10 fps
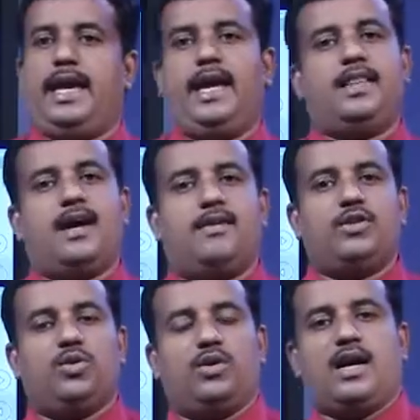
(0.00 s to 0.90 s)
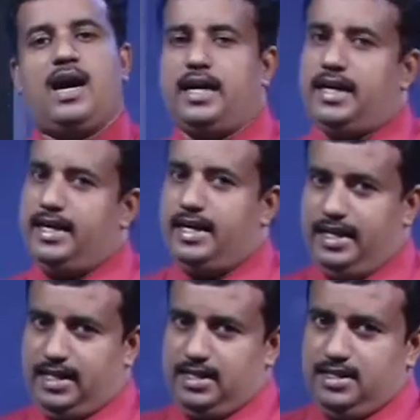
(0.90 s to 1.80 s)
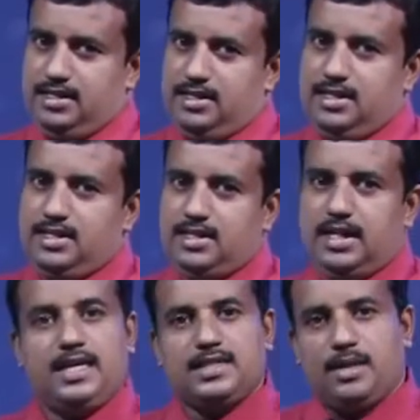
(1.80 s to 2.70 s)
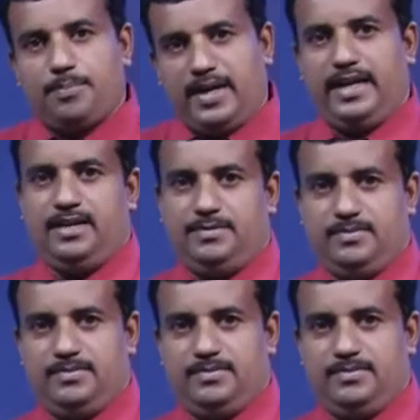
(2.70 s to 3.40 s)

ஏதாவது ஒரு காரணியை நிறுத்தப்படினும்